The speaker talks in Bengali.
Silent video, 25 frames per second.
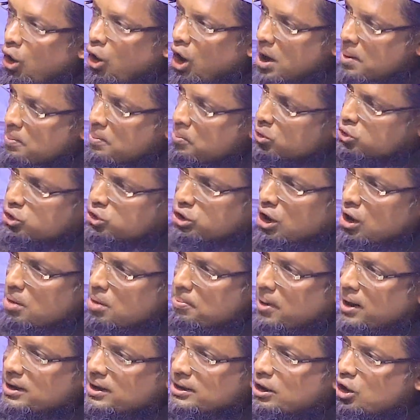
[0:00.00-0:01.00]
ওই
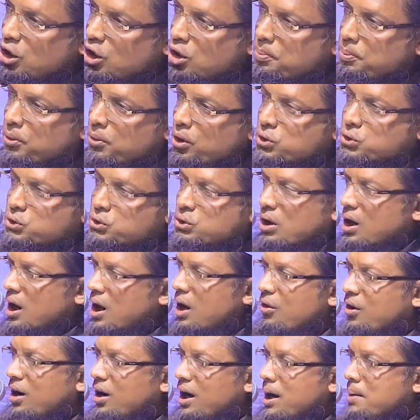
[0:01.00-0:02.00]
মুসলমানদের ওপর
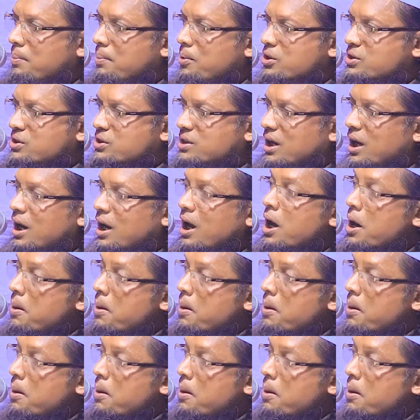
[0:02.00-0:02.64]
চড়াও হয়ে বসছে